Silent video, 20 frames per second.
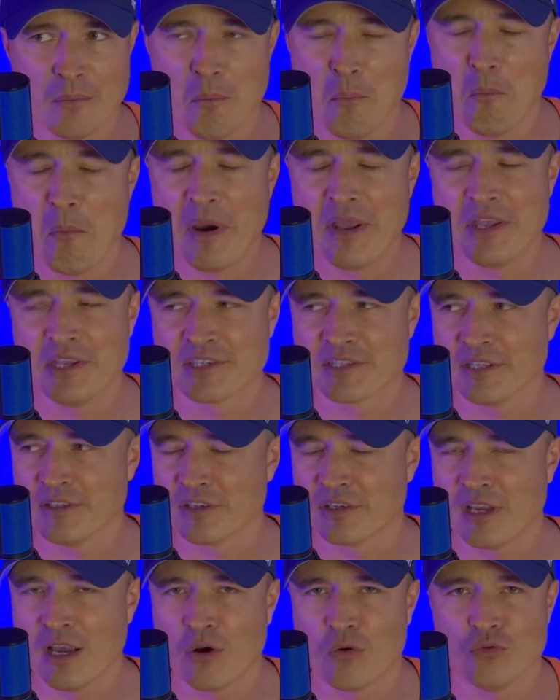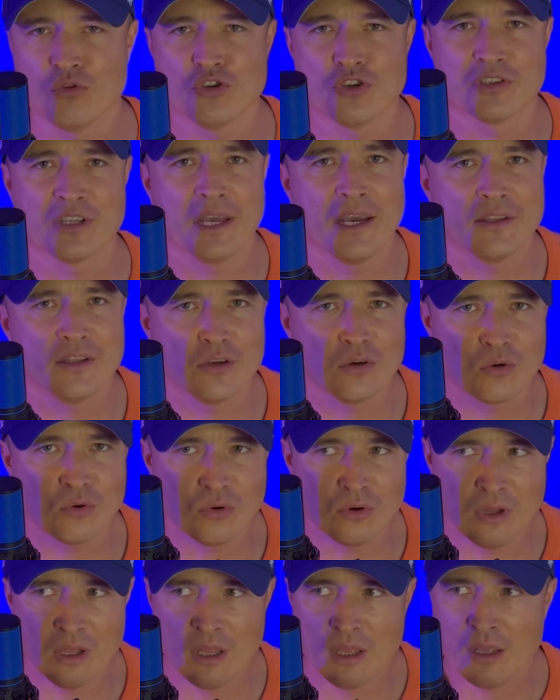Мэдисон, как он читает
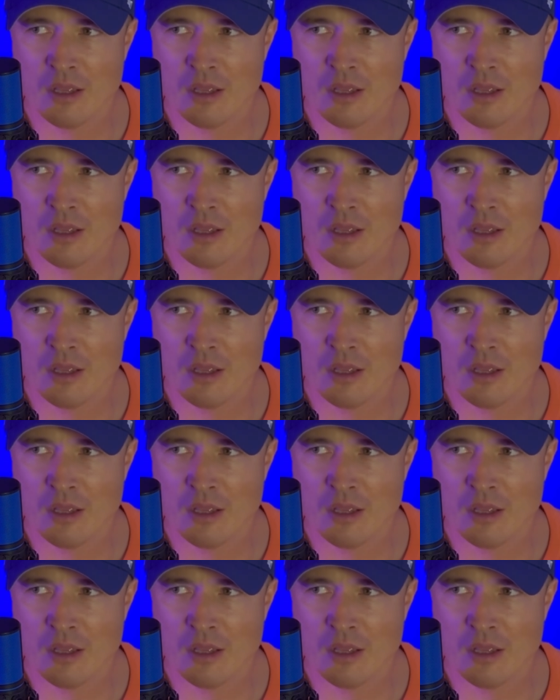игру.